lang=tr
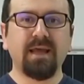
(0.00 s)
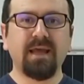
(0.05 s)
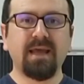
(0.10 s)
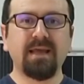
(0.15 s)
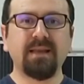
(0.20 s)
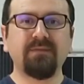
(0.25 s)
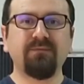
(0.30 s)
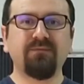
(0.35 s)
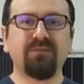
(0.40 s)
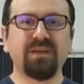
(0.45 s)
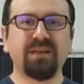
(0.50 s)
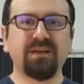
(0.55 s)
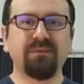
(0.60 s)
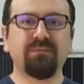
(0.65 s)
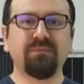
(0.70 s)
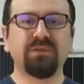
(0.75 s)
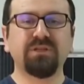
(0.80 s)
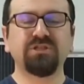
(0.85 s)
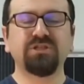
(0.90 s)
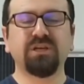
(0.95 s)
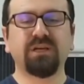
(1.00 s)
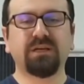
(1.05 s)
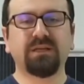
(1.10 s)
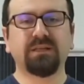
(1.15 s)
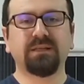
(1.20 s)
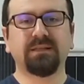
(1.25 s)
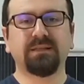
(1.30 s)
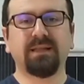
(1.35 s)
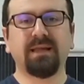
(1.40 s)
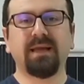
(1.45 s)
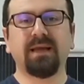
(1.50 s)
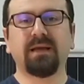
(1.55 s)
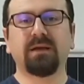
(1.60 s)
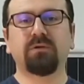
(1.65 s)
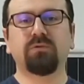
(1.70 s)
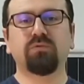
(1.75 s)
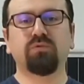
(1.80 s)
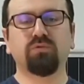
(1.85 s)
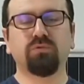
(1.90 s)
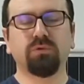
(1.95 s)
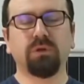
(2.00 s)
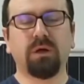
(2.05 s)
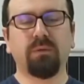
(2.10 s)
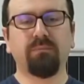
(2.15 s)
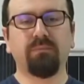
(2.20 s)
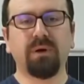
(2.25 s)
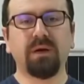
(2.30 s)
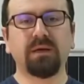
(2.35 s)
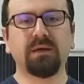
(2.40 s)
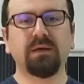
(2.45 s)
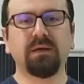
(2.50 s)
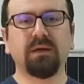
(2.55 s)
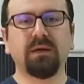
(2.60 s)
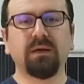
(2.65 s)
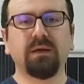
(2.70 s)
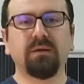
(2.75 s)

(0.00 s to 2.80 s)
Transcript: en verimli şekilde kullanmak